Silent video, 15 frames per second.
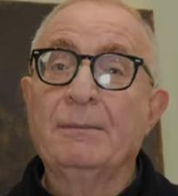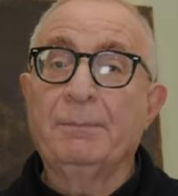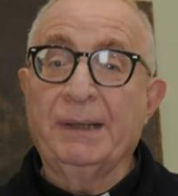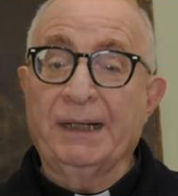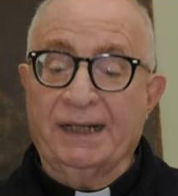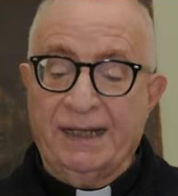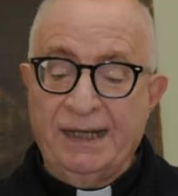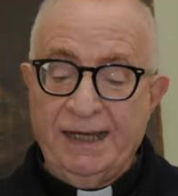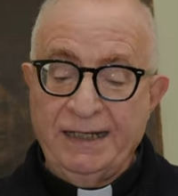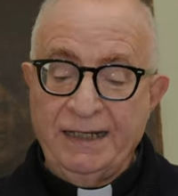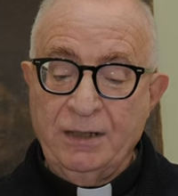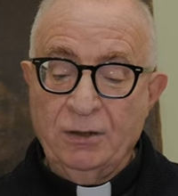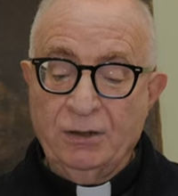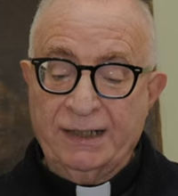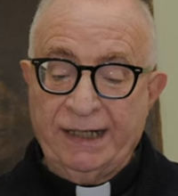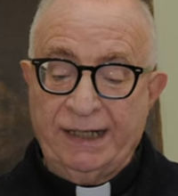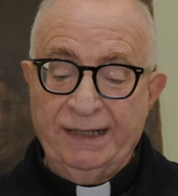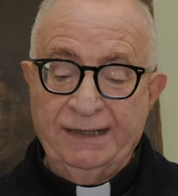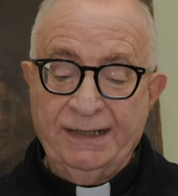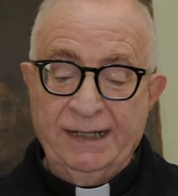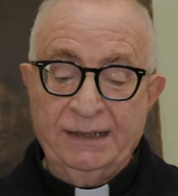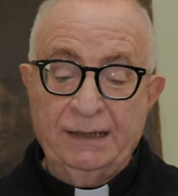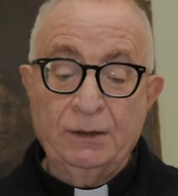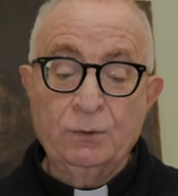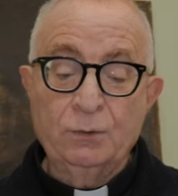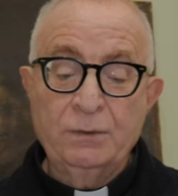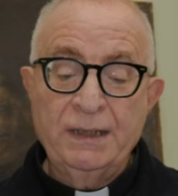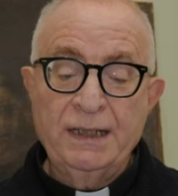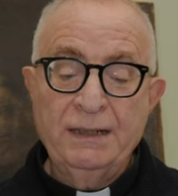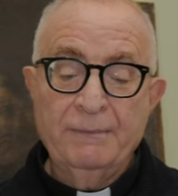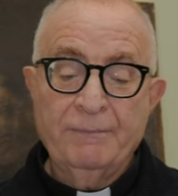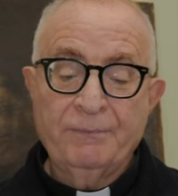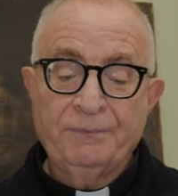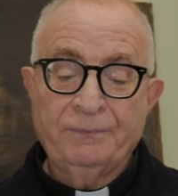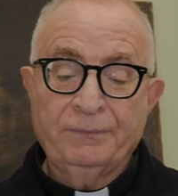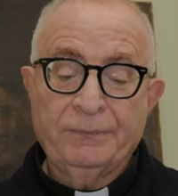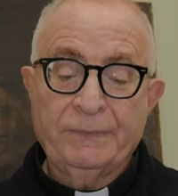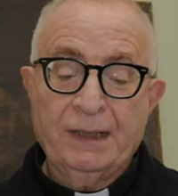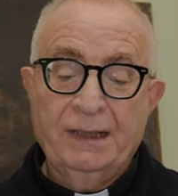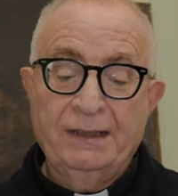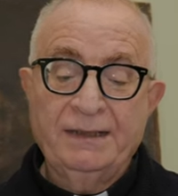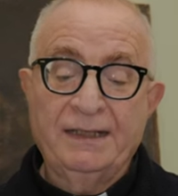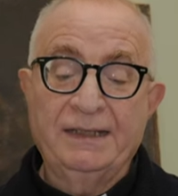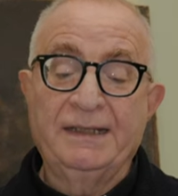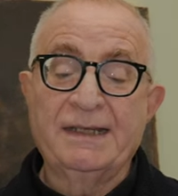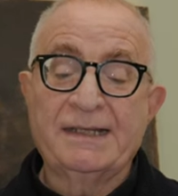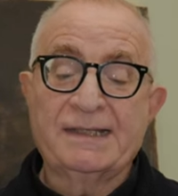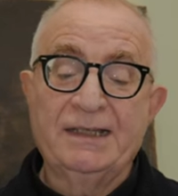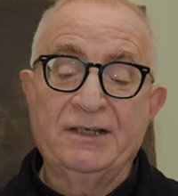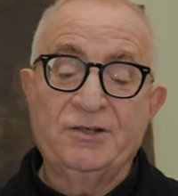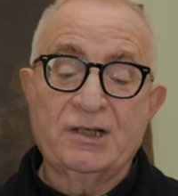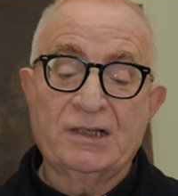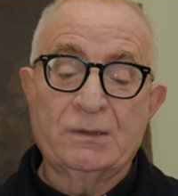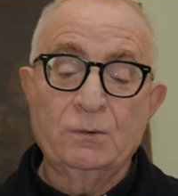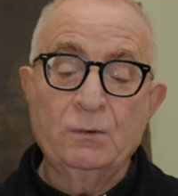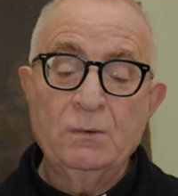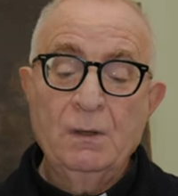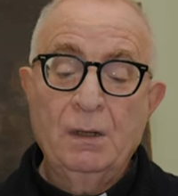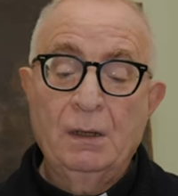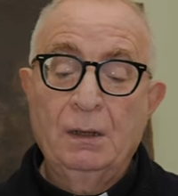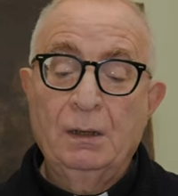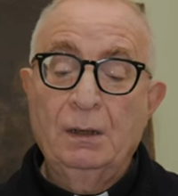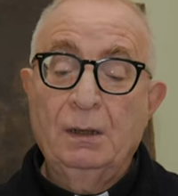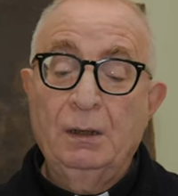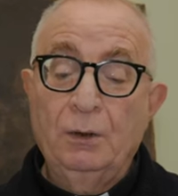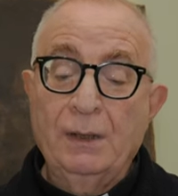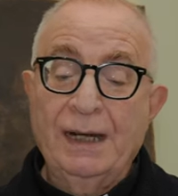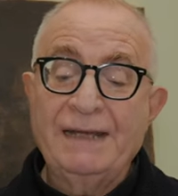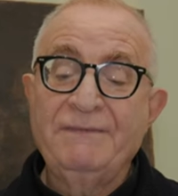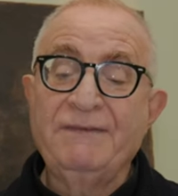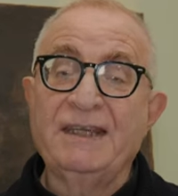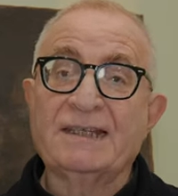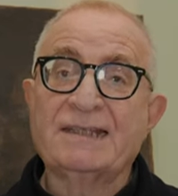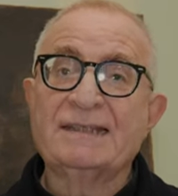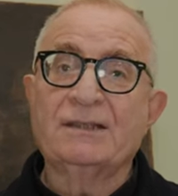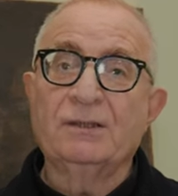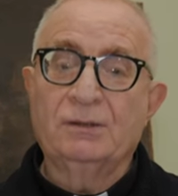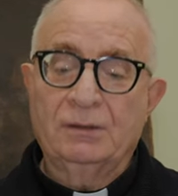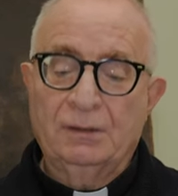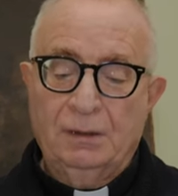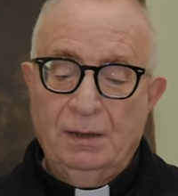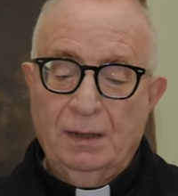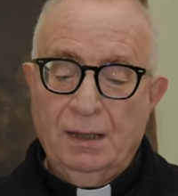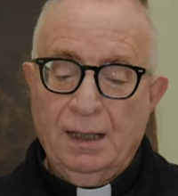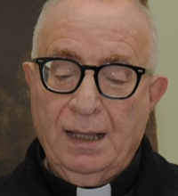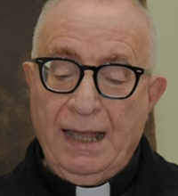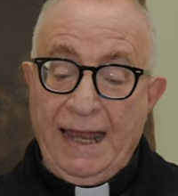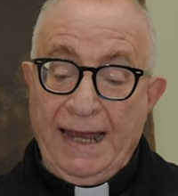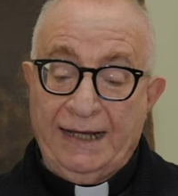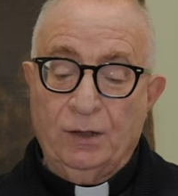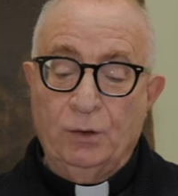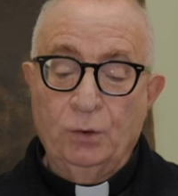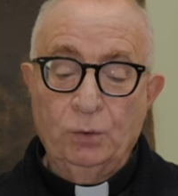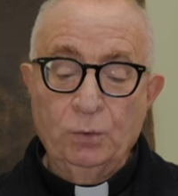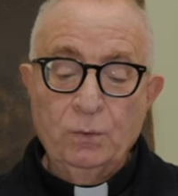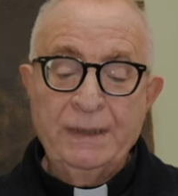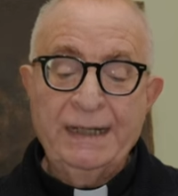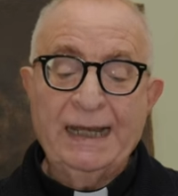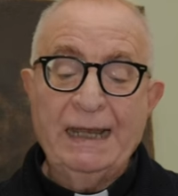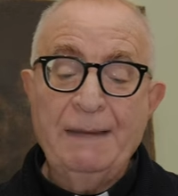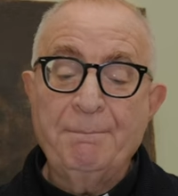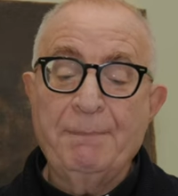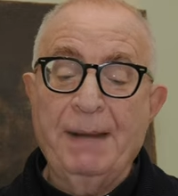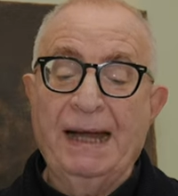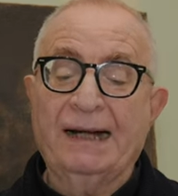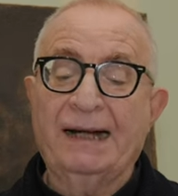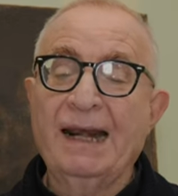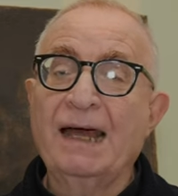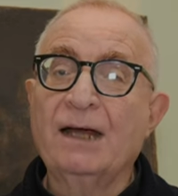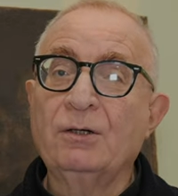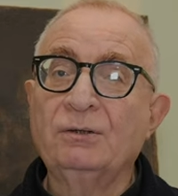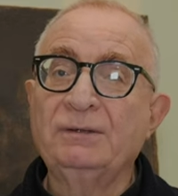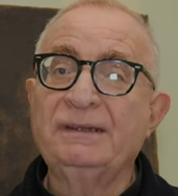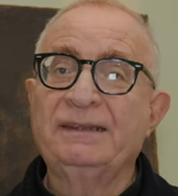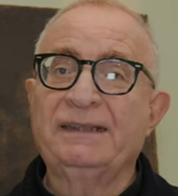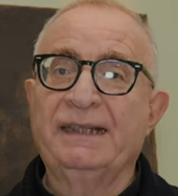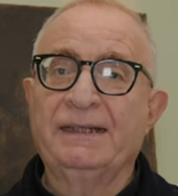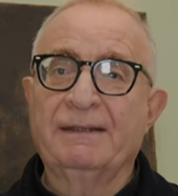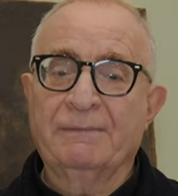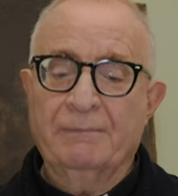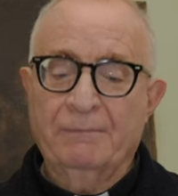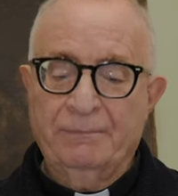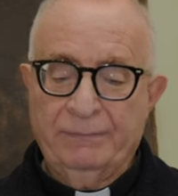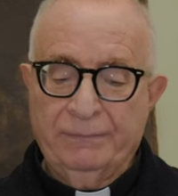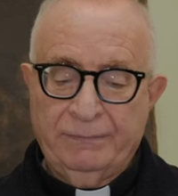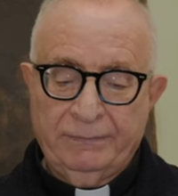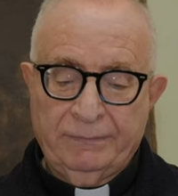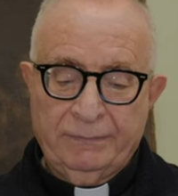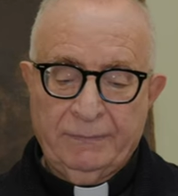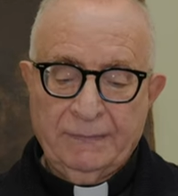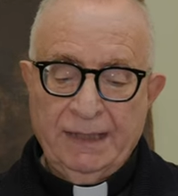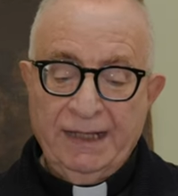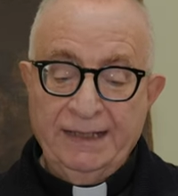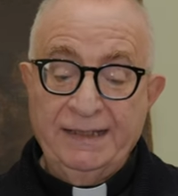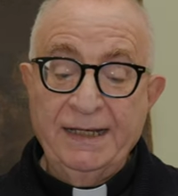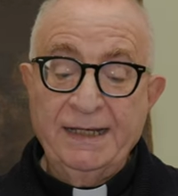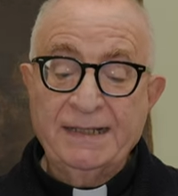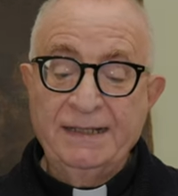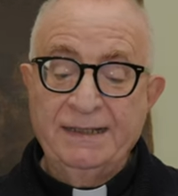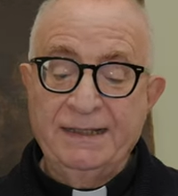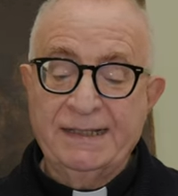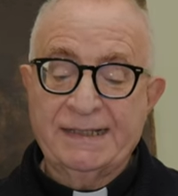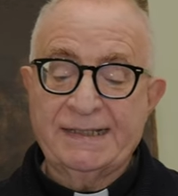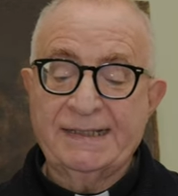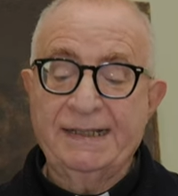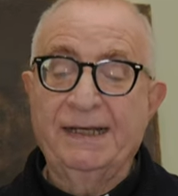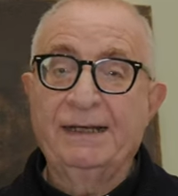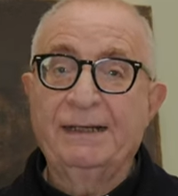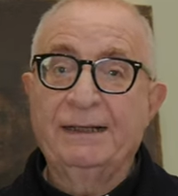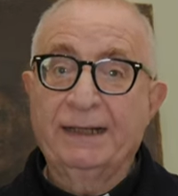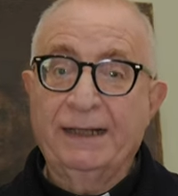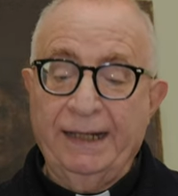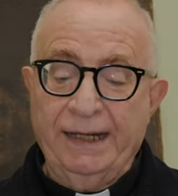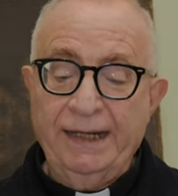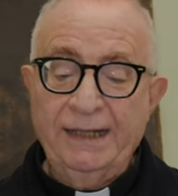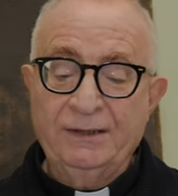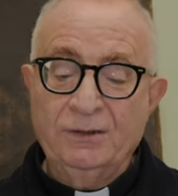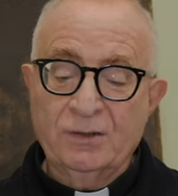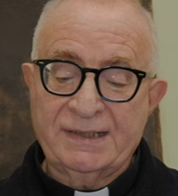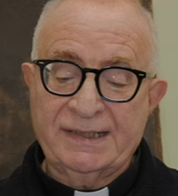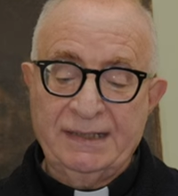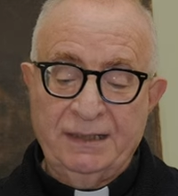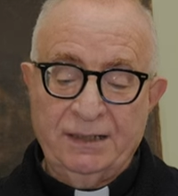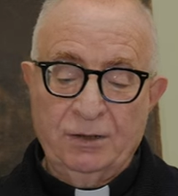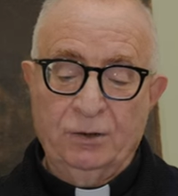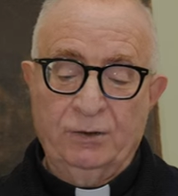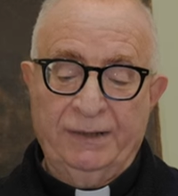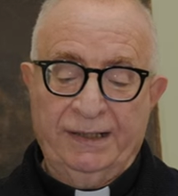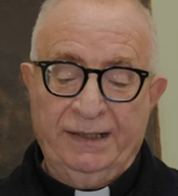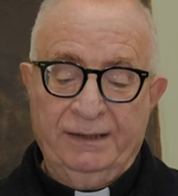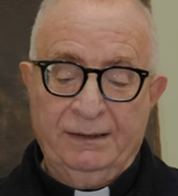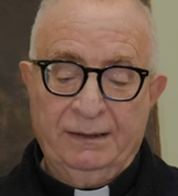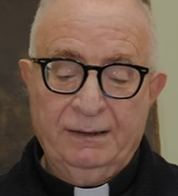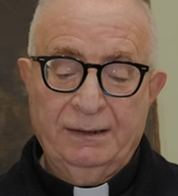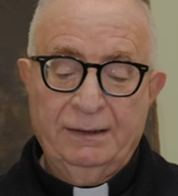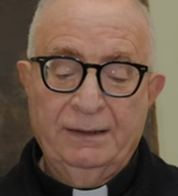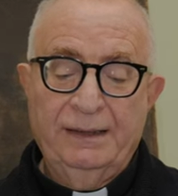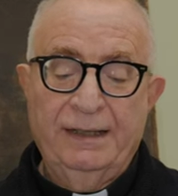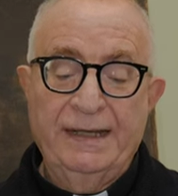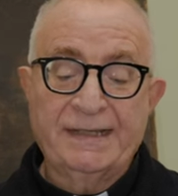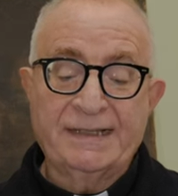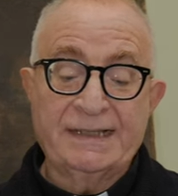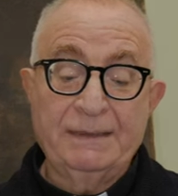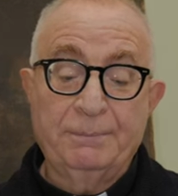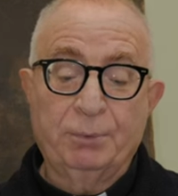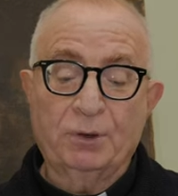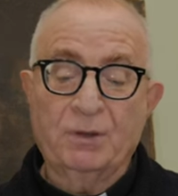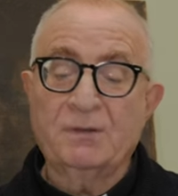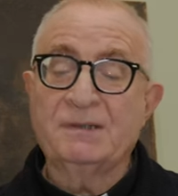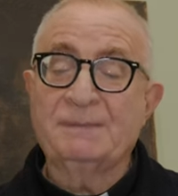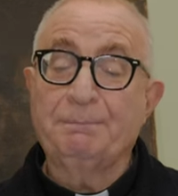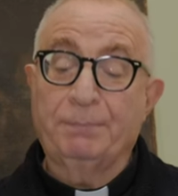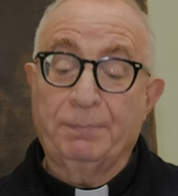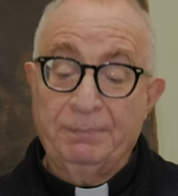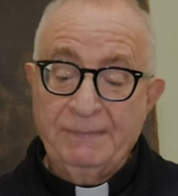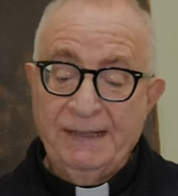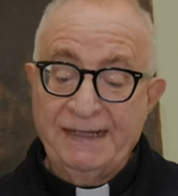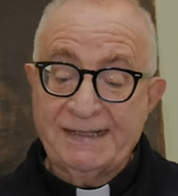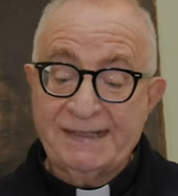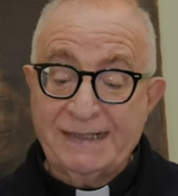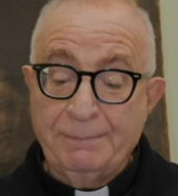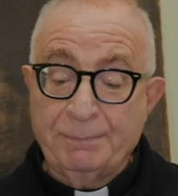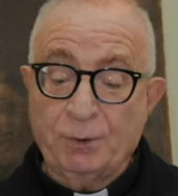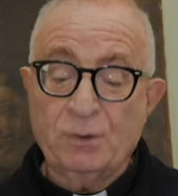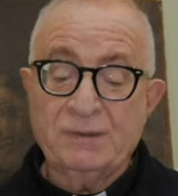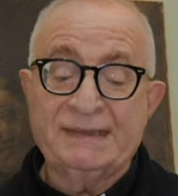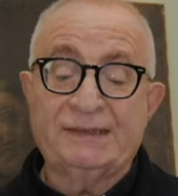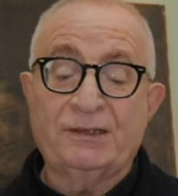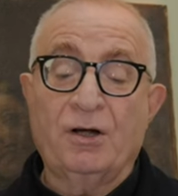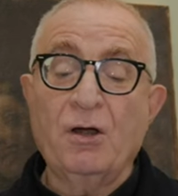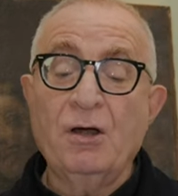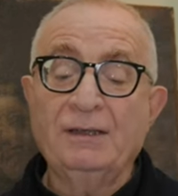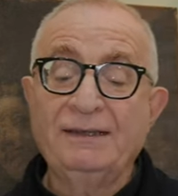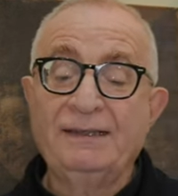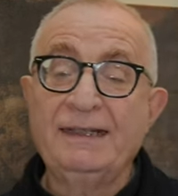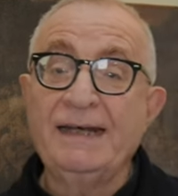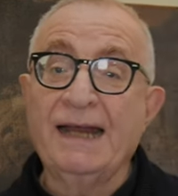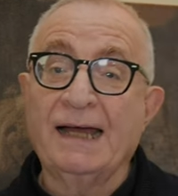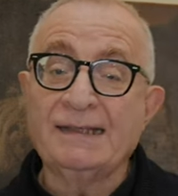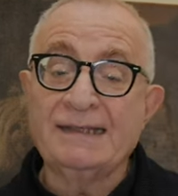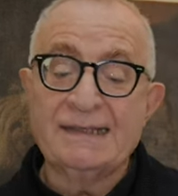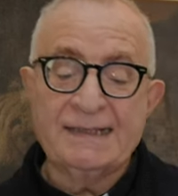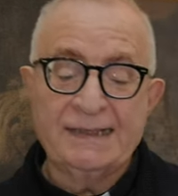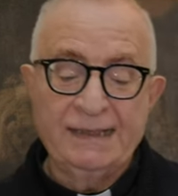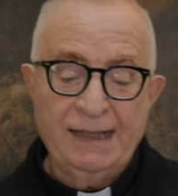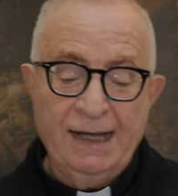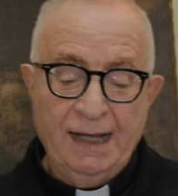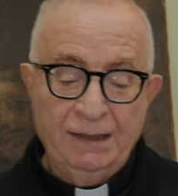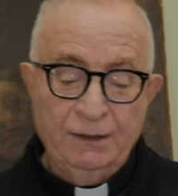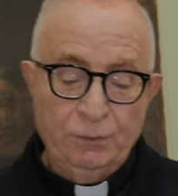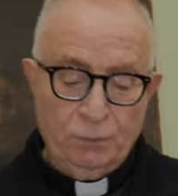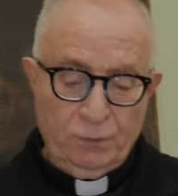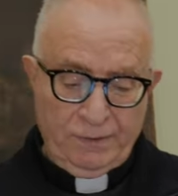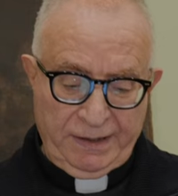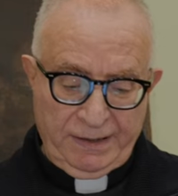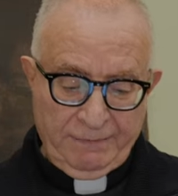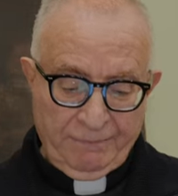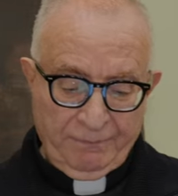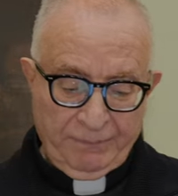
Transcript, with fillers: perché io creda in lui? Gli disse Gesù, Lo hai visto, è colui che parla con te. Ed egli disse, Credo, Signore, e si, pros- e si prostrò dinanzi a lui.